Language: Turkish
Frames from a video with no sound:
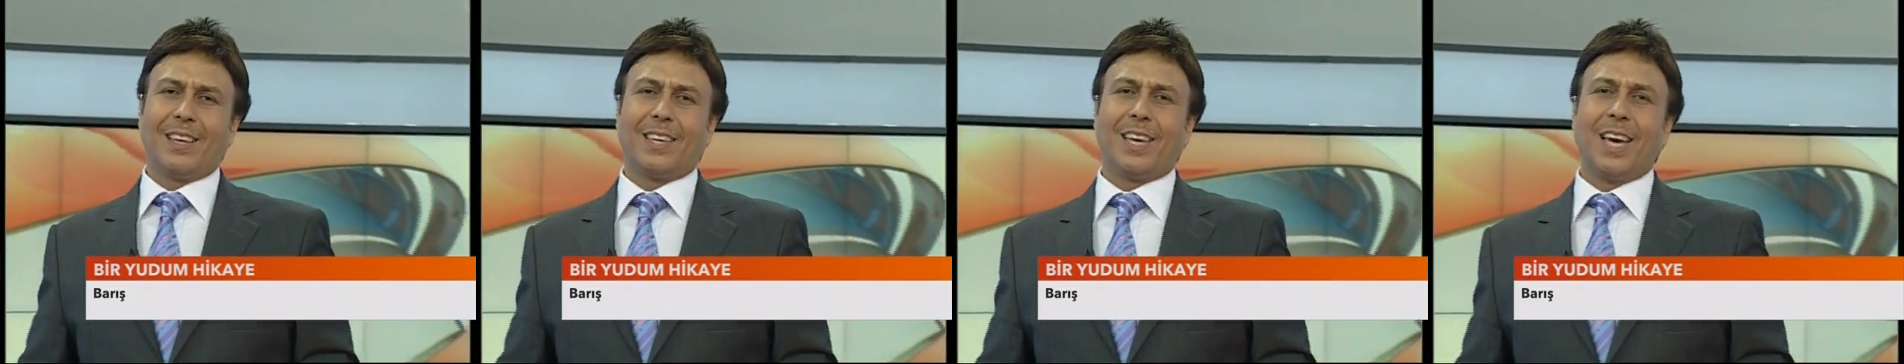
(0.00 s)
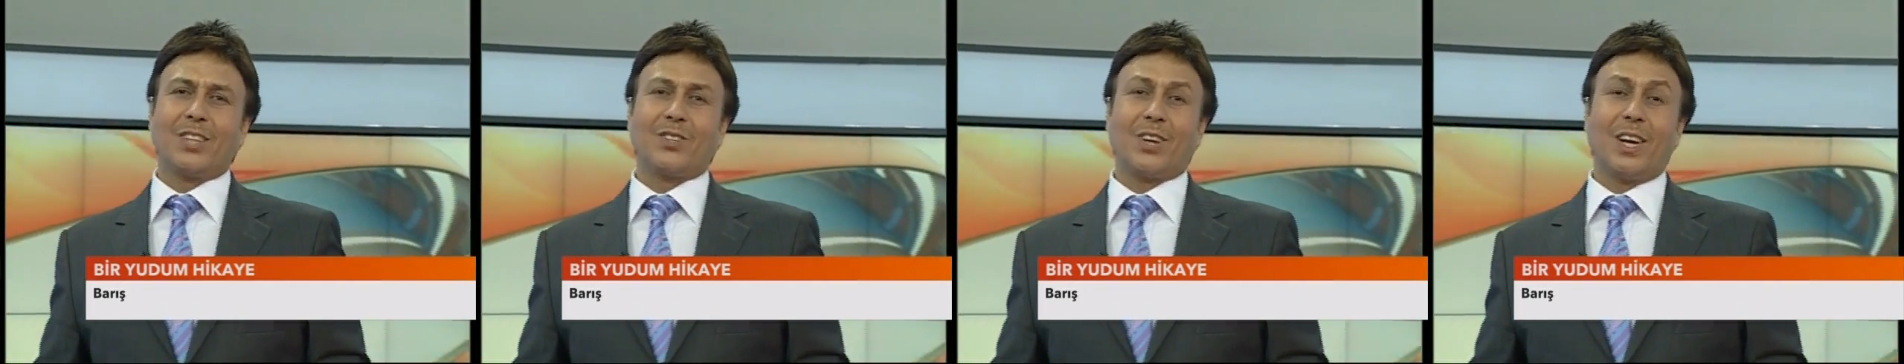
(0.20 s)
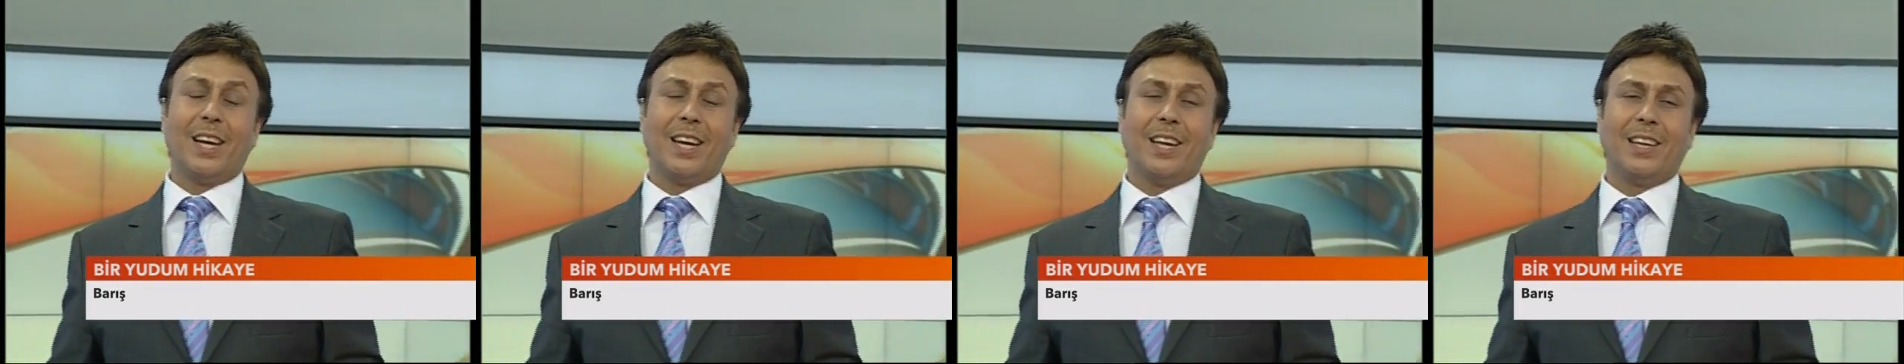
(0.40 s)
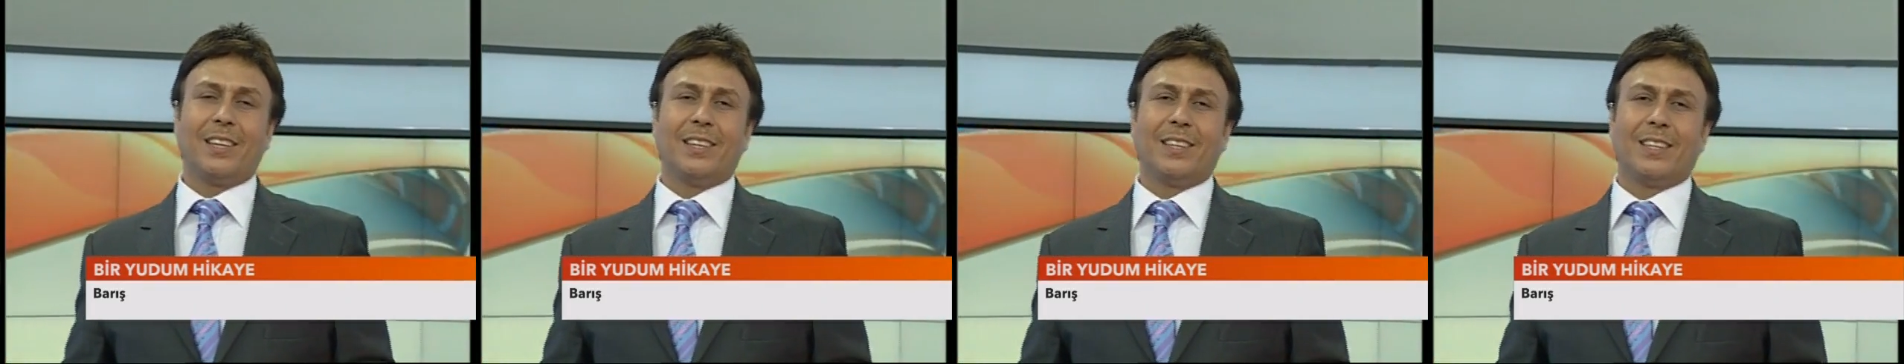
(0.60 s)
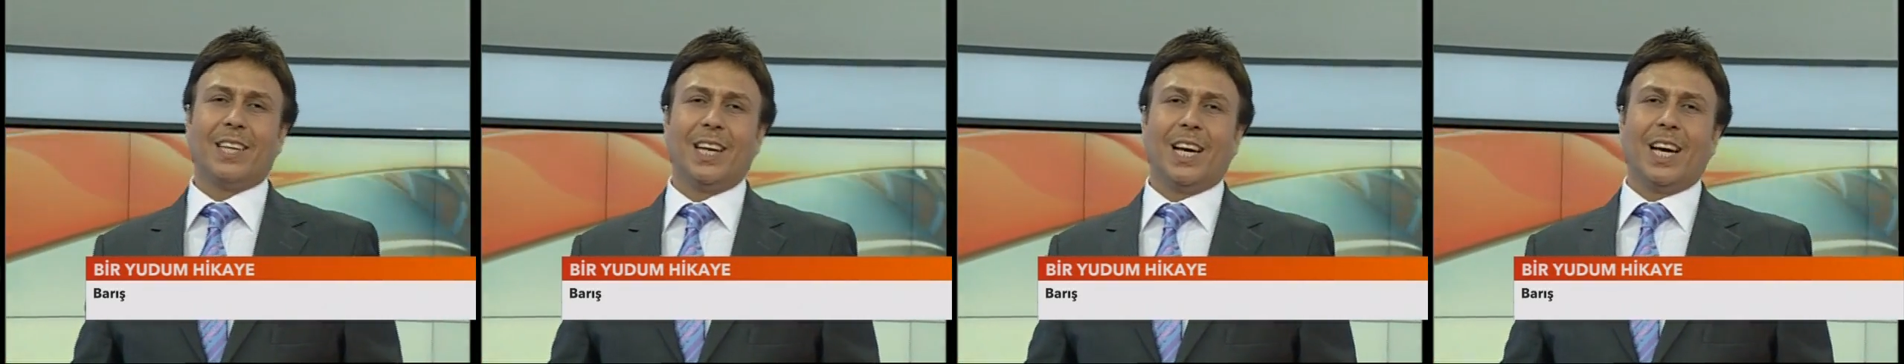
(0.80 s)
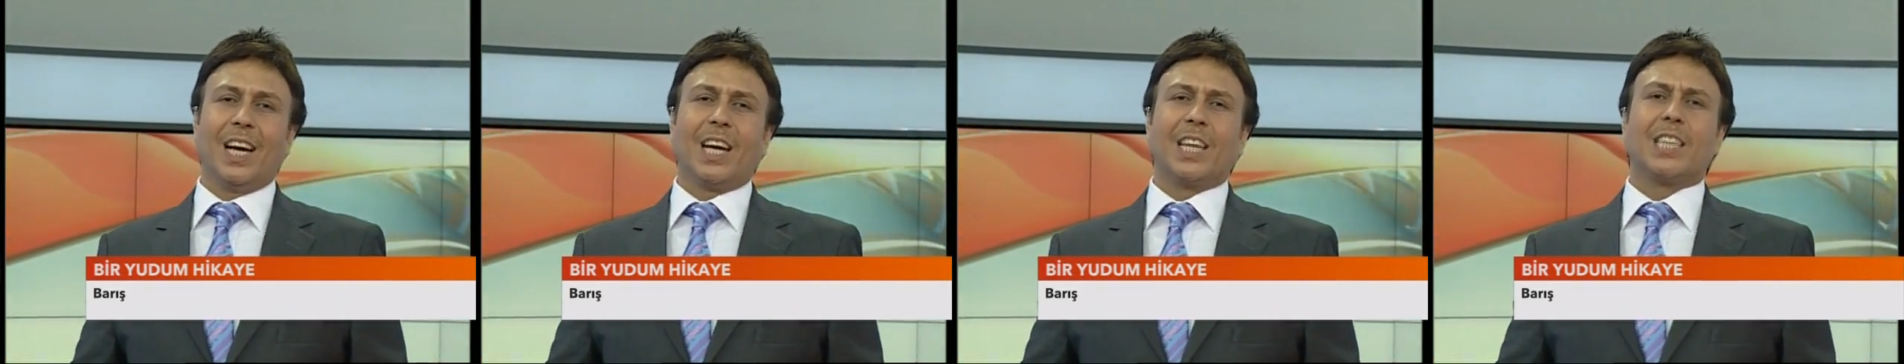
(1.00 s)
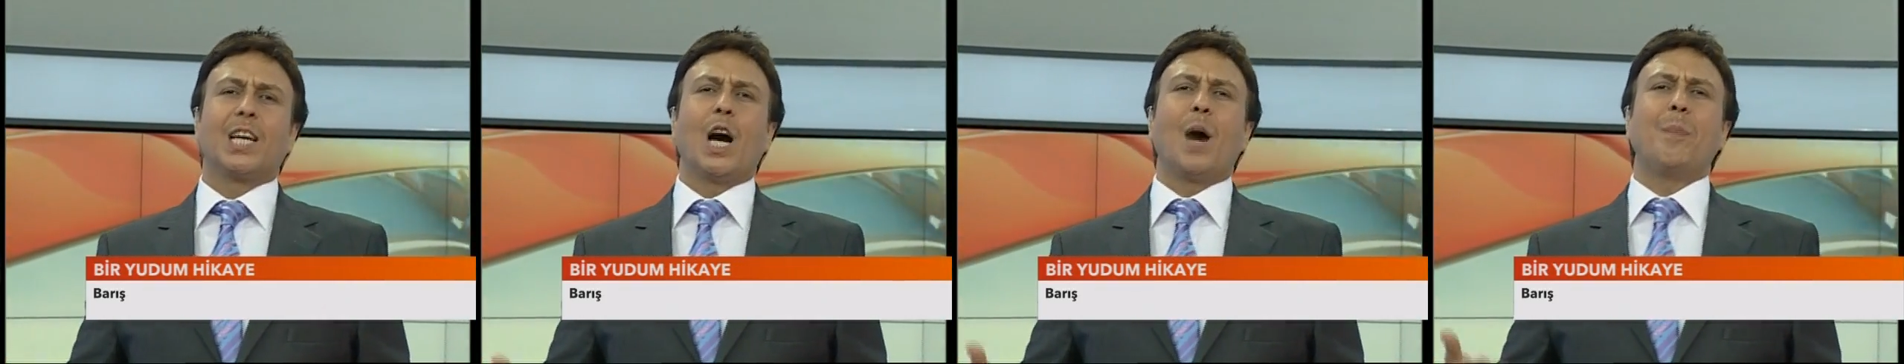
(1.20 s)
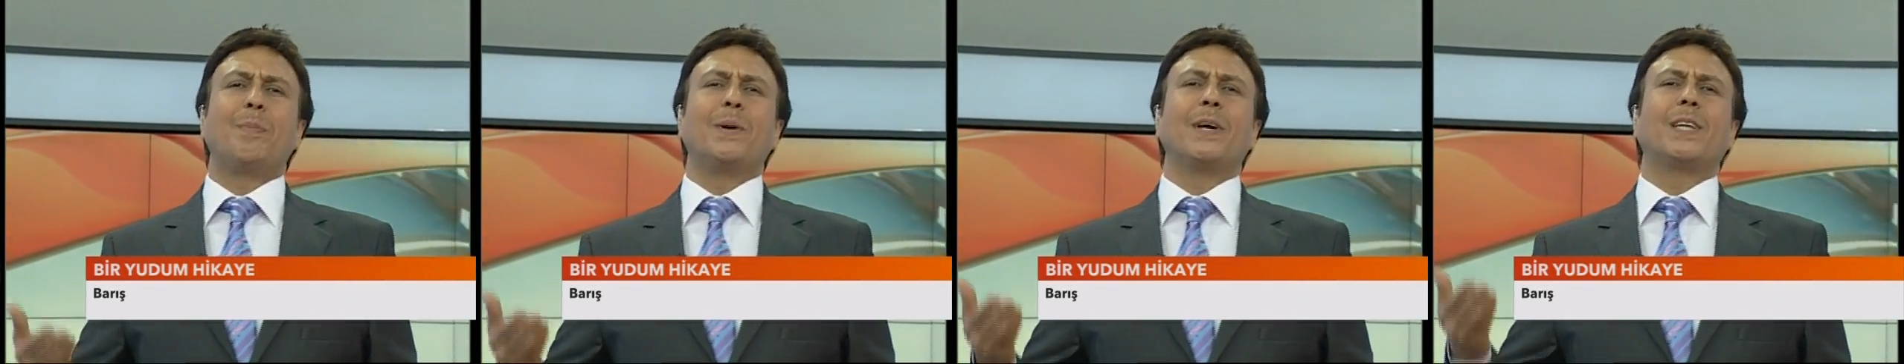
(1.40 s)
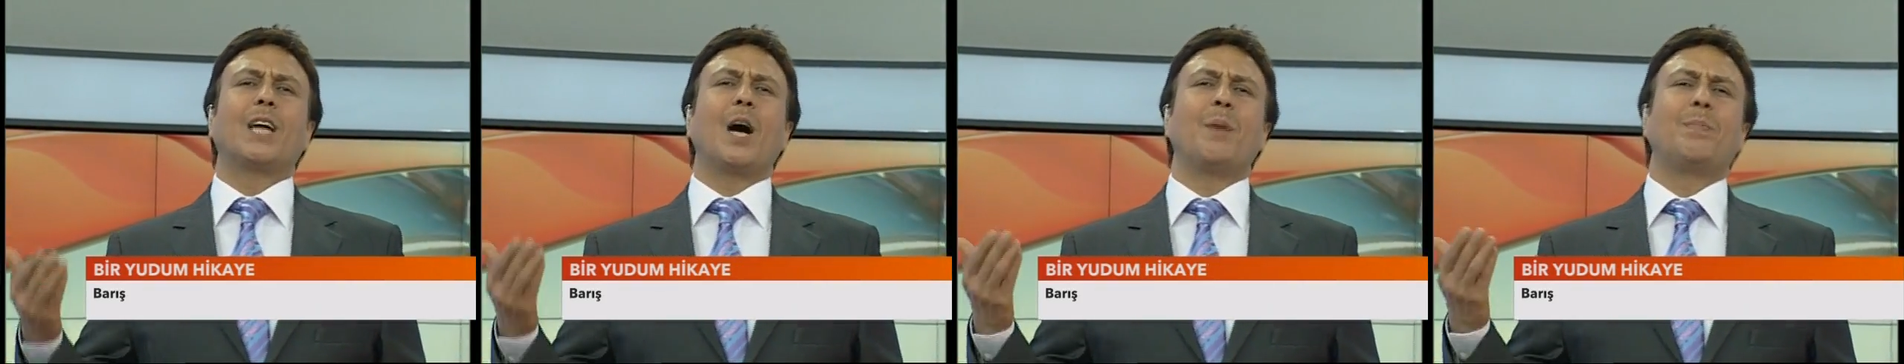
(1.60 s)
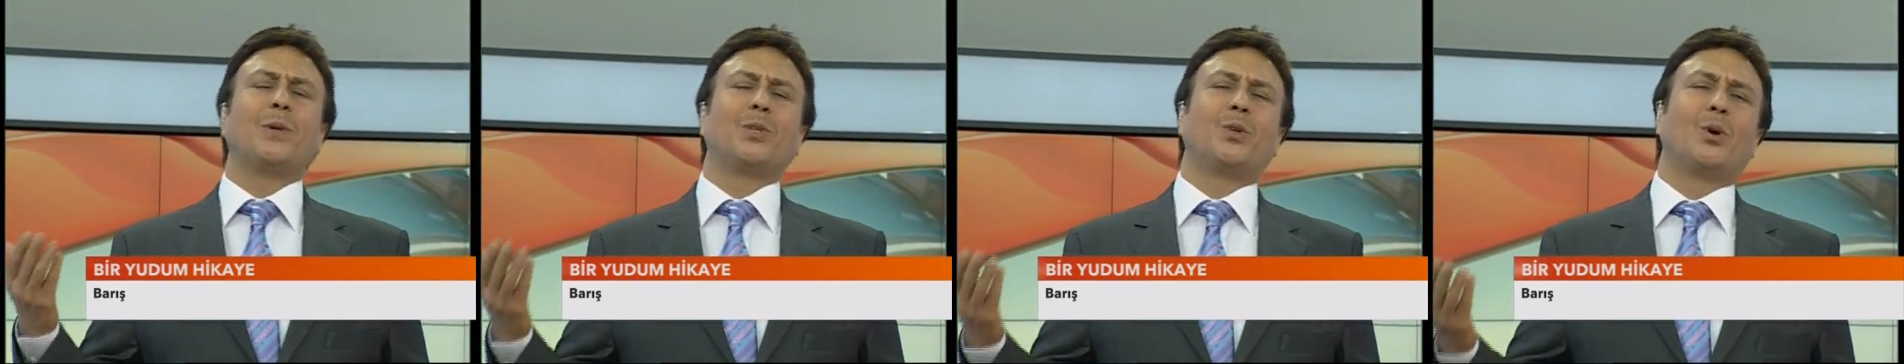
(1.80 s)
geceleyin kapı
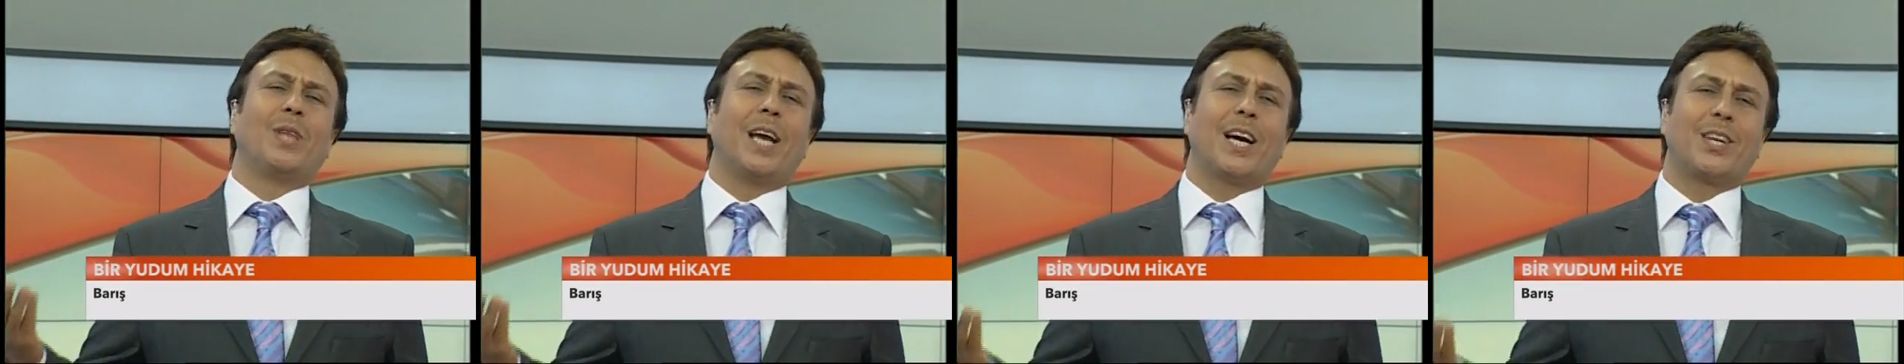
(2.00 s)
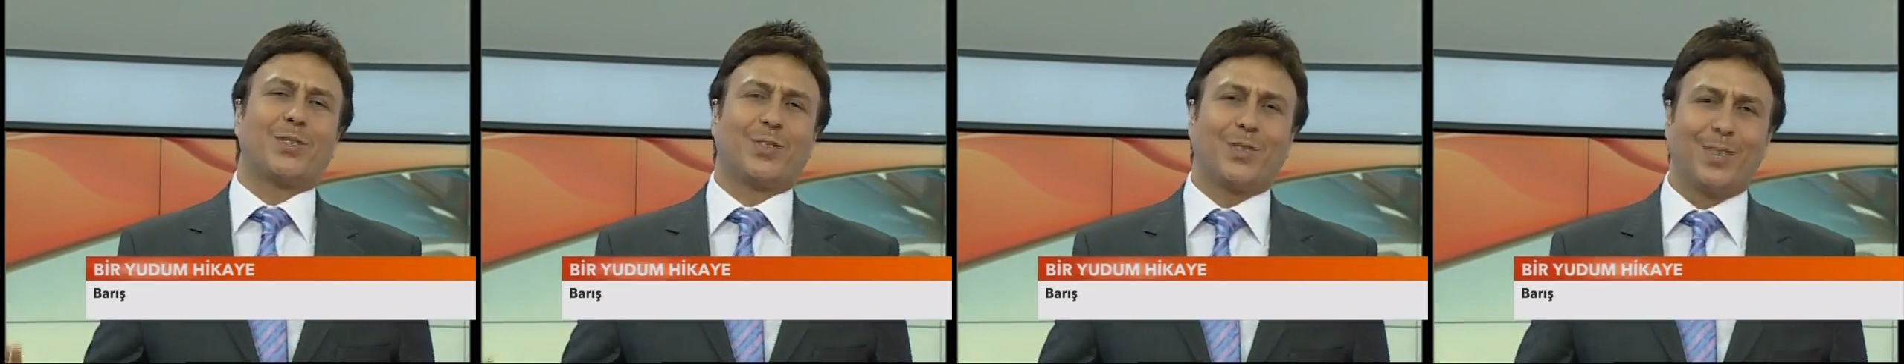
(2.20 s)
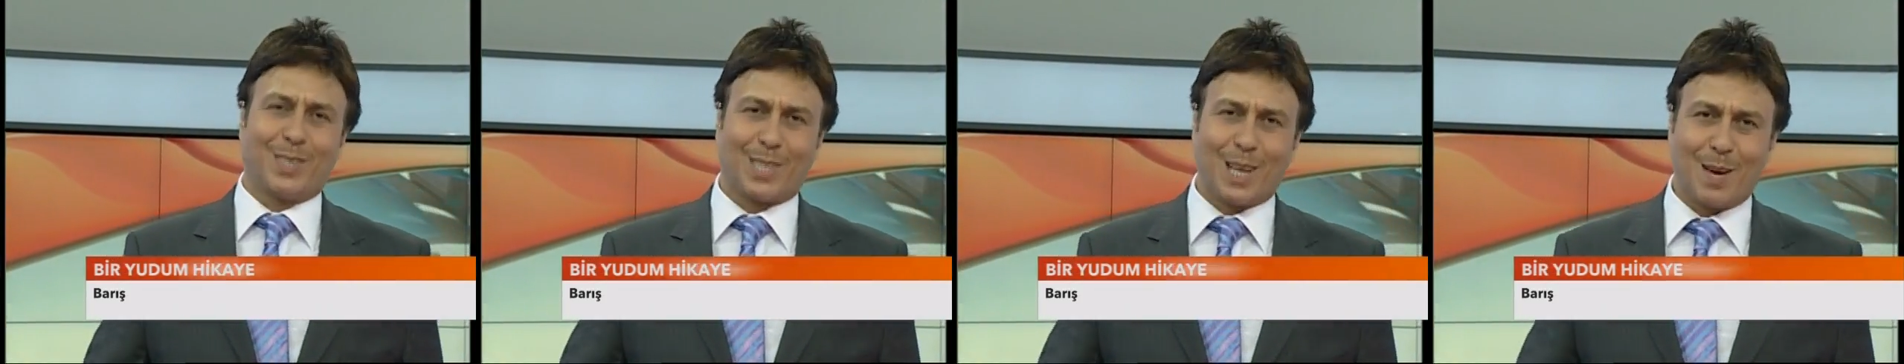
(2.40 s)
kapı dolaştığı